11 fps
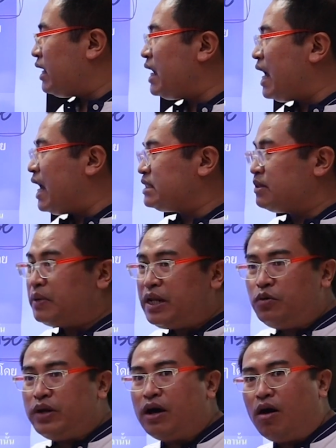นนั้นอาจจะไม่ได้
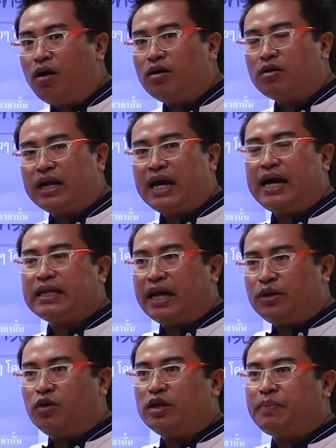อยู่ในห้องก็ได้ แต่
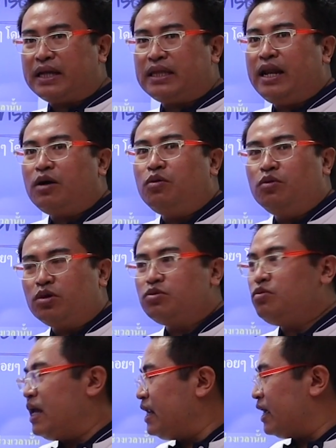โดยปกติแล้วครูต้อง
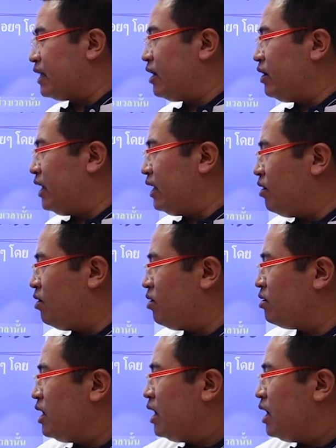ดูแลเด็กนักเรียนในห้อง